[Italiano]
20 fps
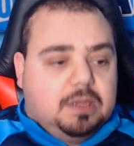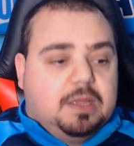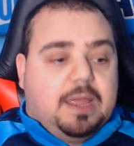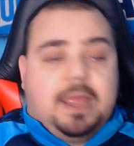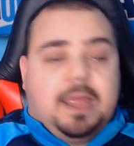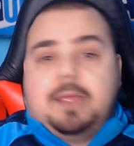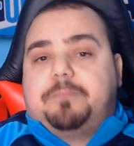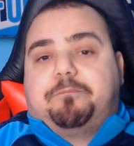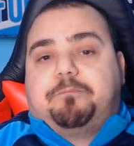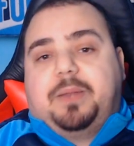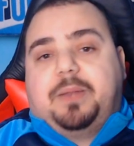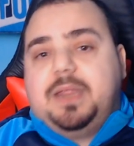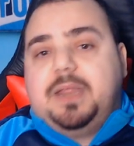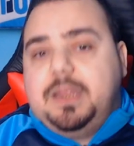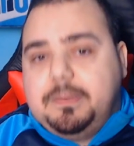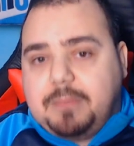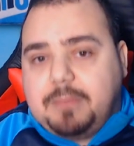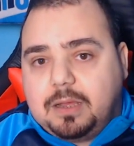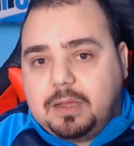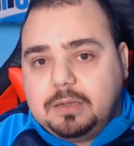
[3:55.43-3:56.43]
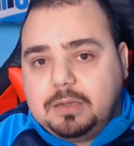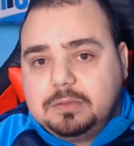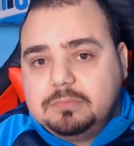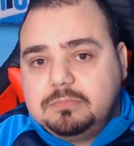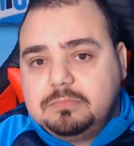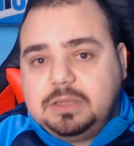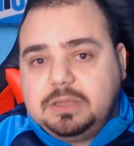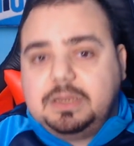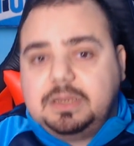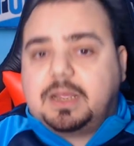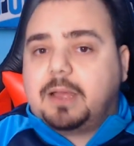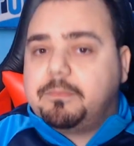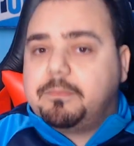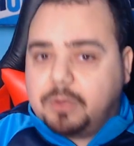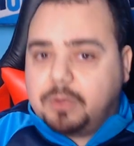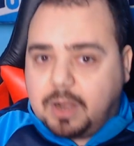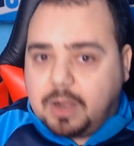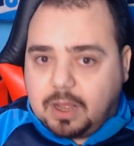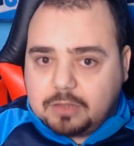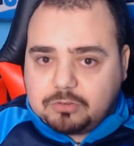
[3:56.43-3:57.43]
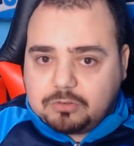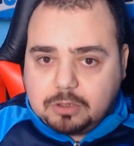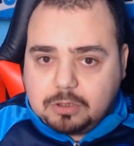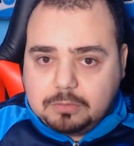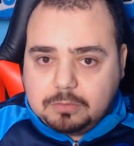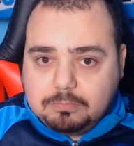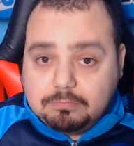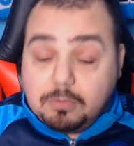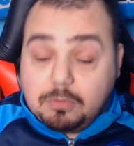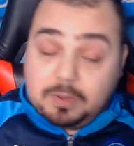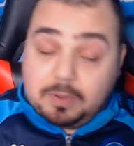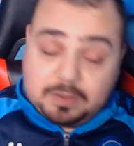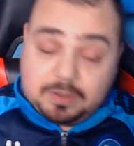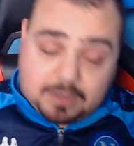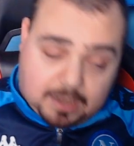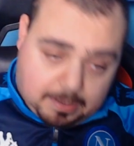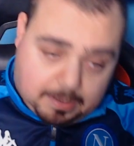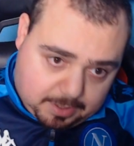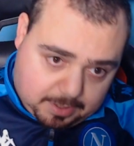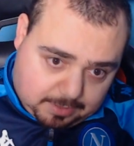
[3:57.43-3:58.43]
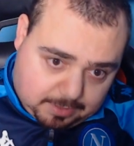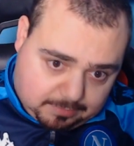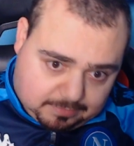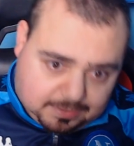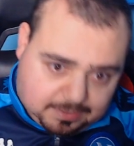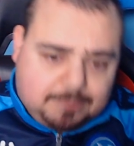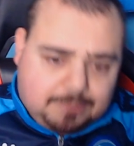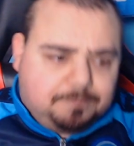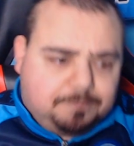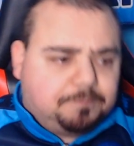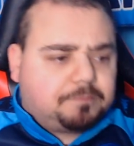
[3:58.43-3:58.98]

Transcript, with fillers: è prima in campionato momentaneamente,